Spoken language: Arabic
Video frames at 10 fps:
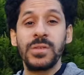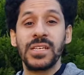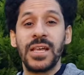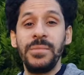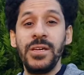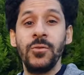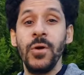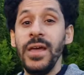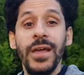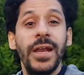لسه سامعينه
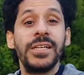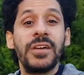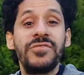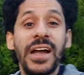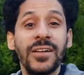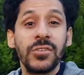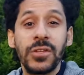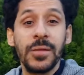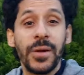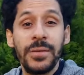الهتاف ده كان
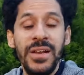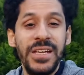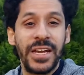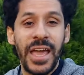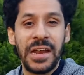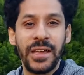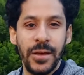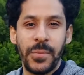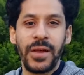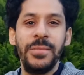ضد ابراهيم العرجاني
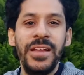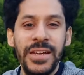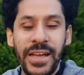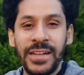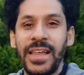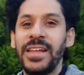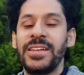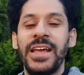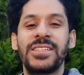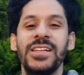ابراهيم العرجاني ده
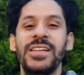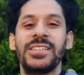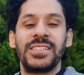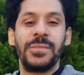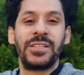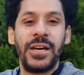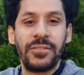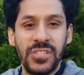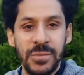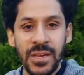للناس اللي لسه ما
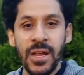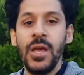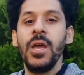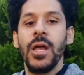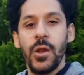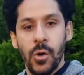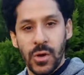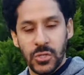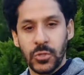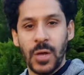تعرفش مين اللي
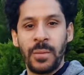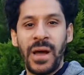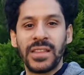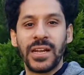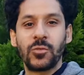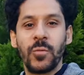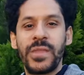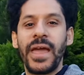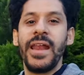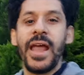هو صوره امام حضراتكم
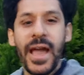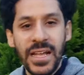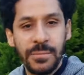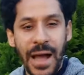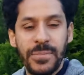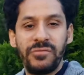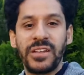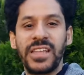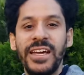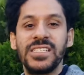ده اللي قاعد مع عبد
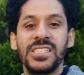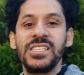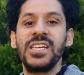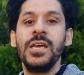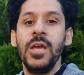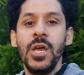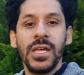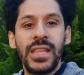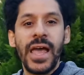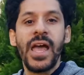الفتاح السيسي
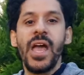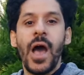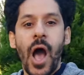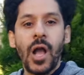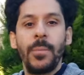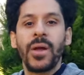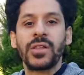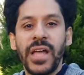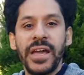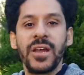ده اكبر
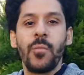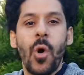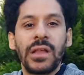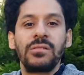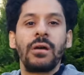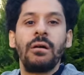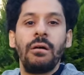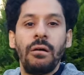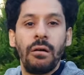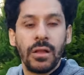تاجر
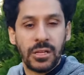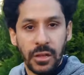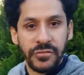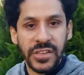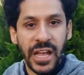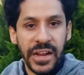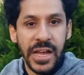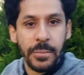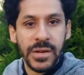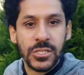مخدرات في
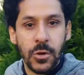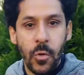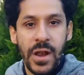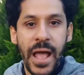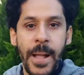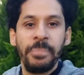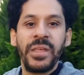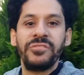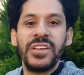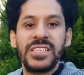تاريخ مصر كلها
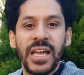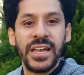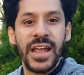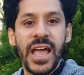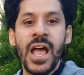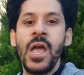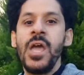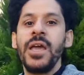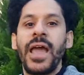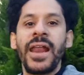في سيناء
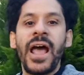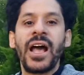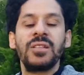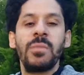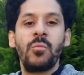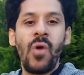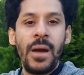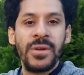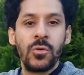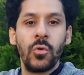كان اخذ
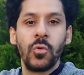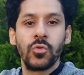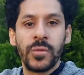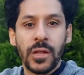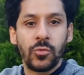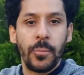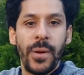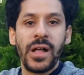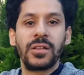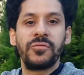مجموعه من الجنود ومن
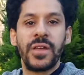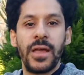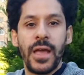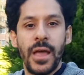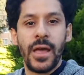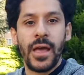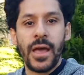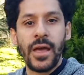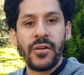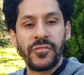الضباط في
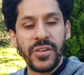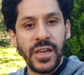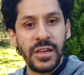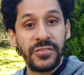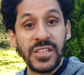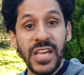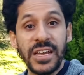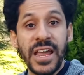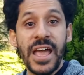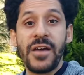آه، في في
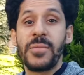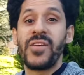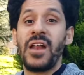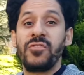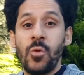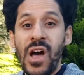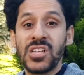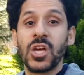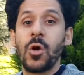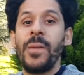سيناء في
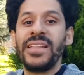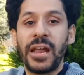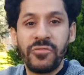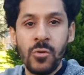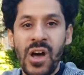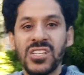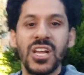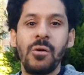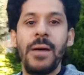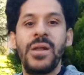2010 وبعد
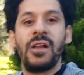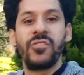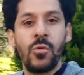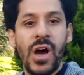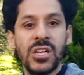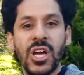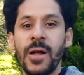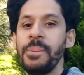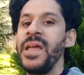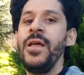2010 وقبل
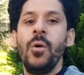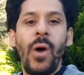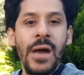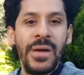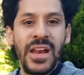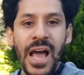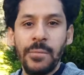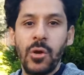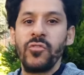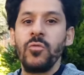2010 وعمل اللي
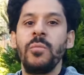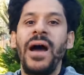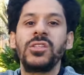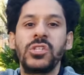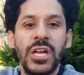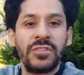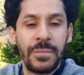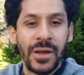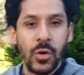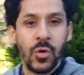عمله فيهم ومحدش يعرف
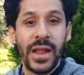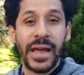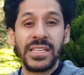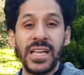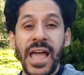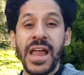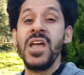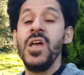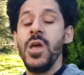اماكنهم لغايه الان